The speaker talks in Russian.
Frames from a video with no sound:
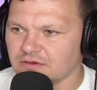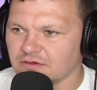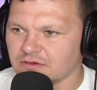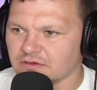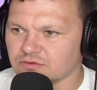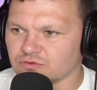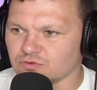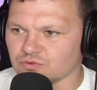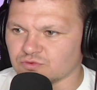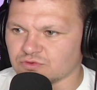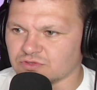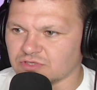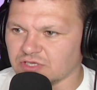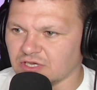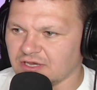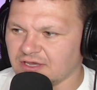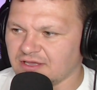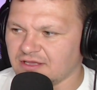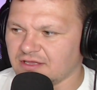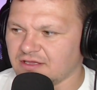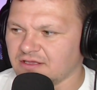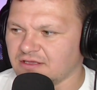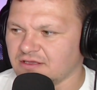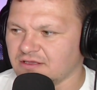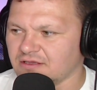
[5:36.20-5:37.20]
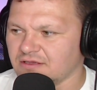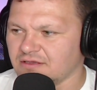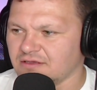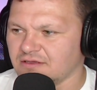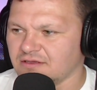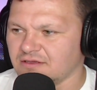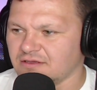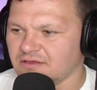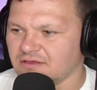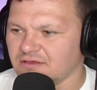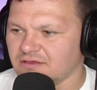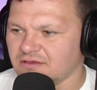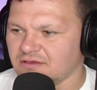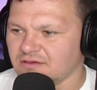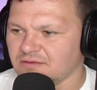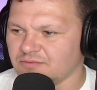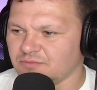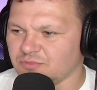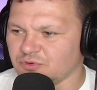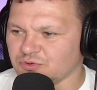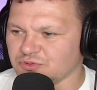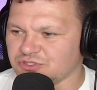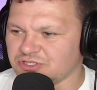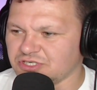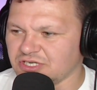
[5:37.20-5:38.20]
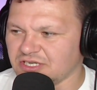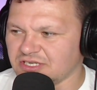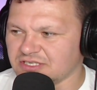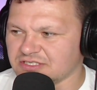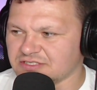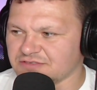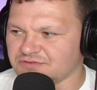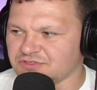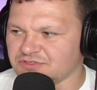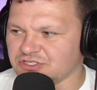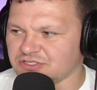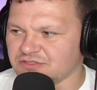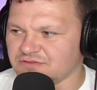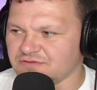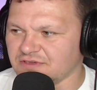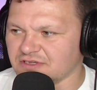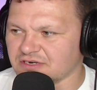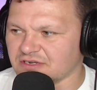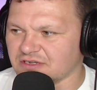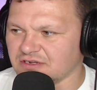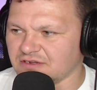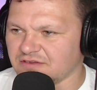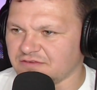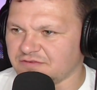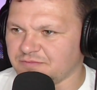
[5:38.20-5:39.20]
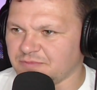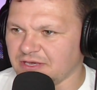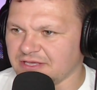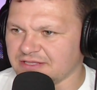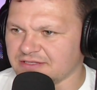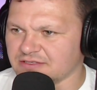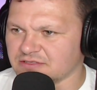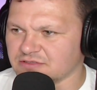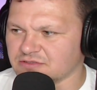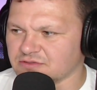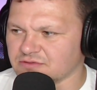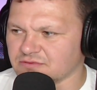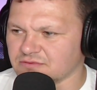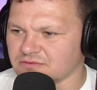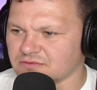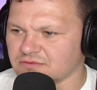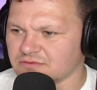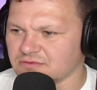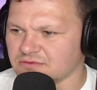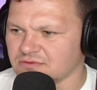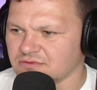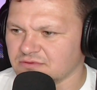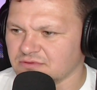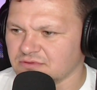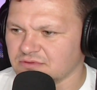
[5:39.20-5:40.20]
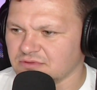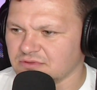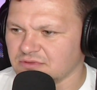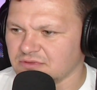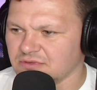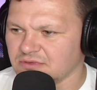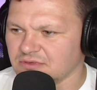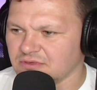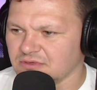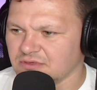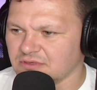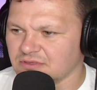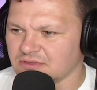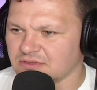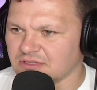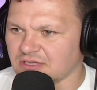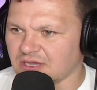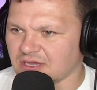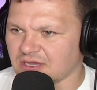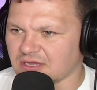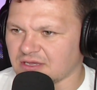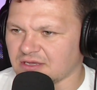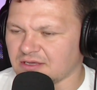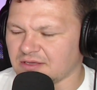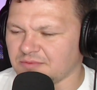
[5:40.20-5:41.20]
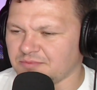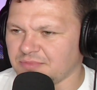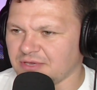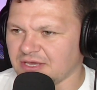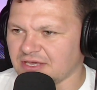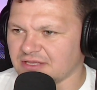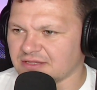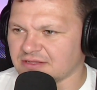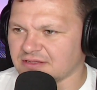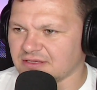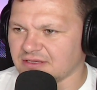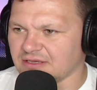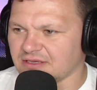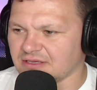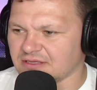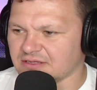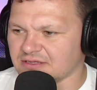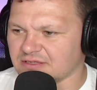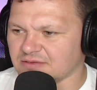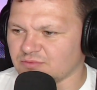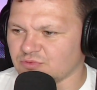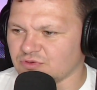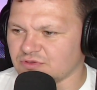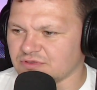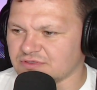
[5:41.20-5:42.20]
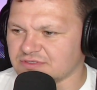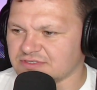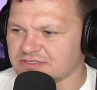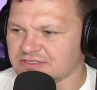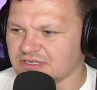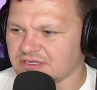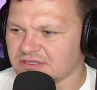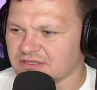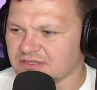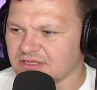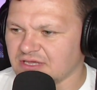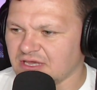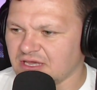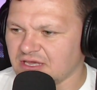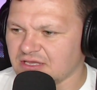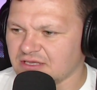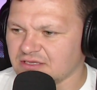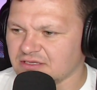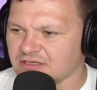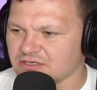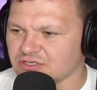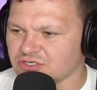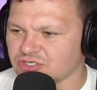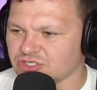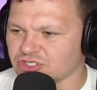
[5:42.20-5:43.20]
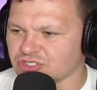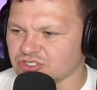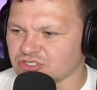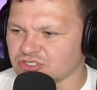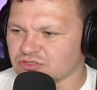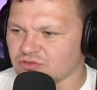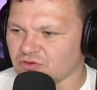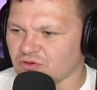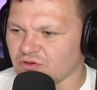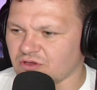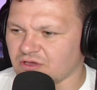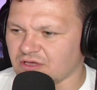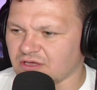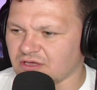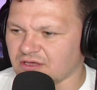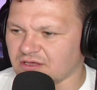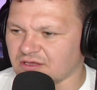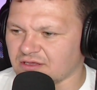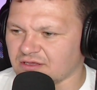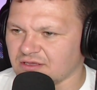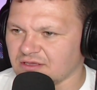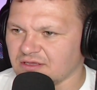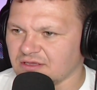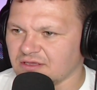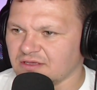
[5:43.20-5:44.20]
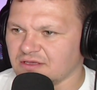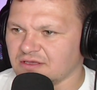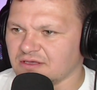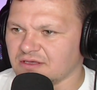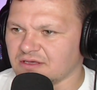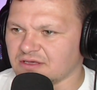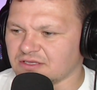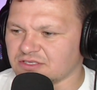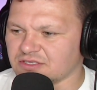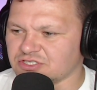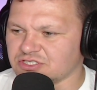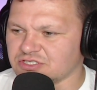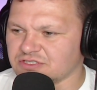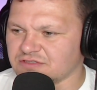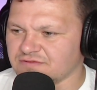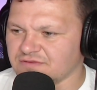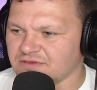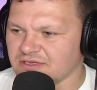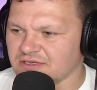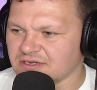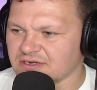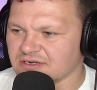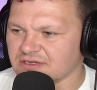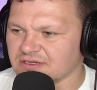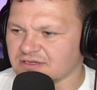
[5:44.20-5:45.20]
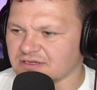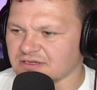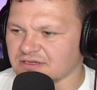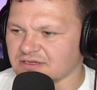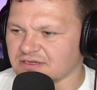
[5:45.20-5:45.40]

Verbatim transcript: Ну да, получается в четверг или в пятницу. Так, э, пятое это будет среда, шестое э, четверг,